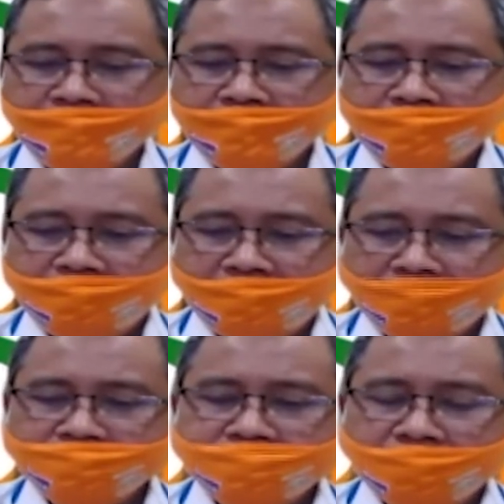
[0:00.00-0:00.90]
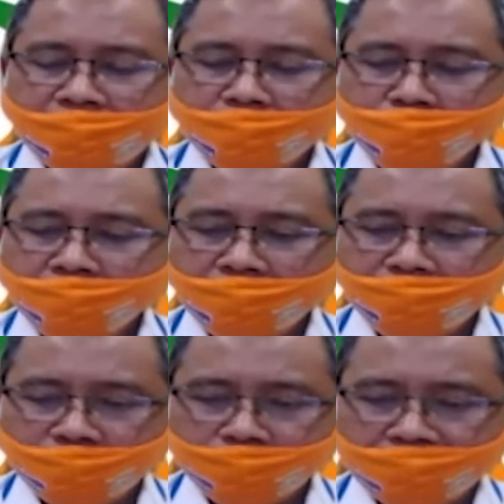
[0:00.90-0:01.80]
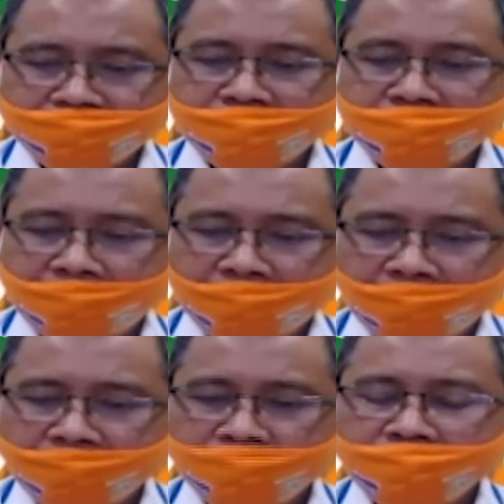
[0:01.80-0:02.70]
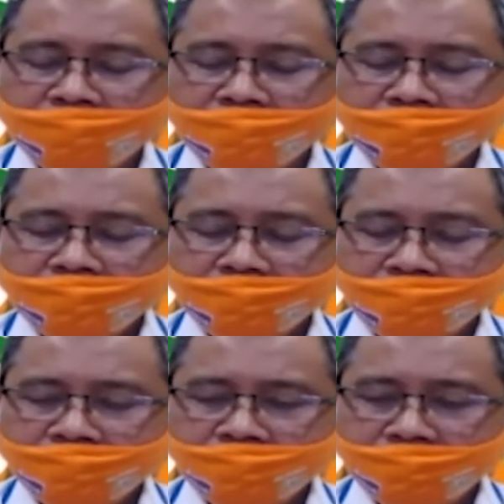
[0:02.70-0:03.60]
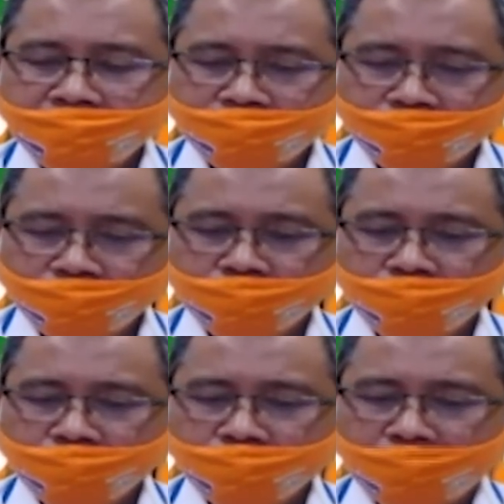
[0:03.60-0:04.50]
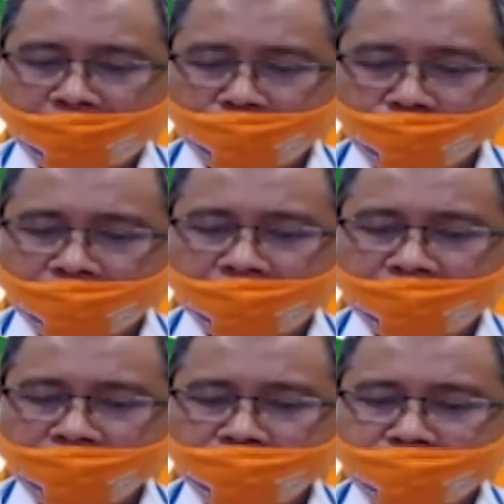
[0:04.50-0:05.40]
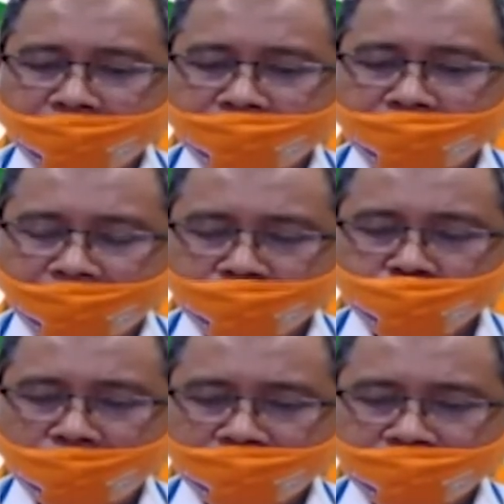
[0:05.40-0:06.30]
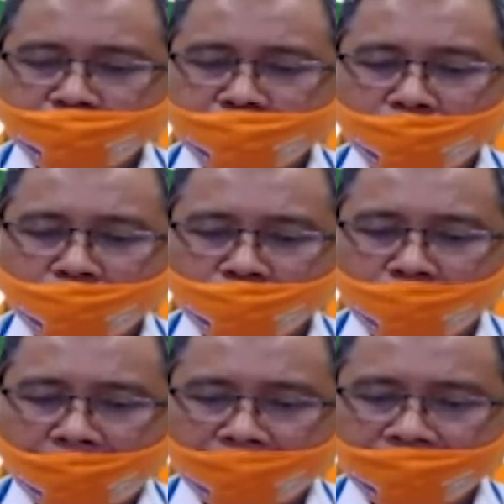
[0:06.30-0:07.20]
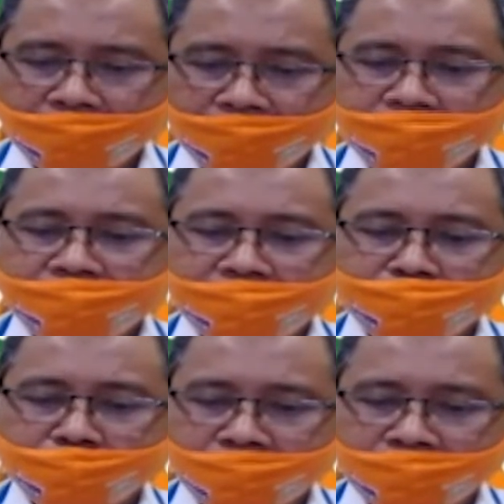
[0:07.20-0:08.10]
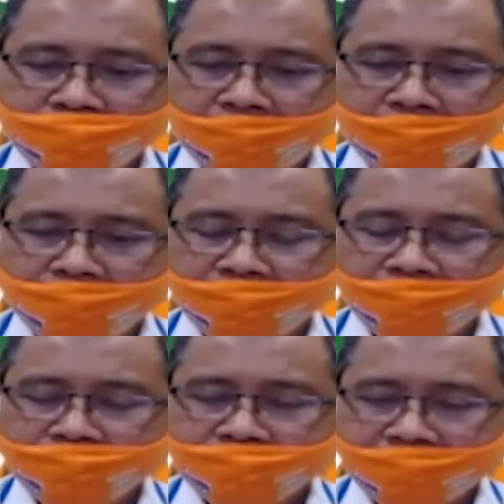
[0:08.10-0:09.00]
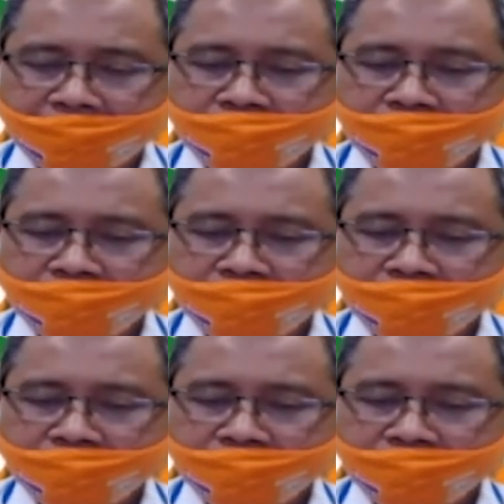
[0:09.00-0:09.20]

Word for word: yang selalu menginformasikan uh, info awal perakiraan cuaca maupun angin ya potensi angin kencang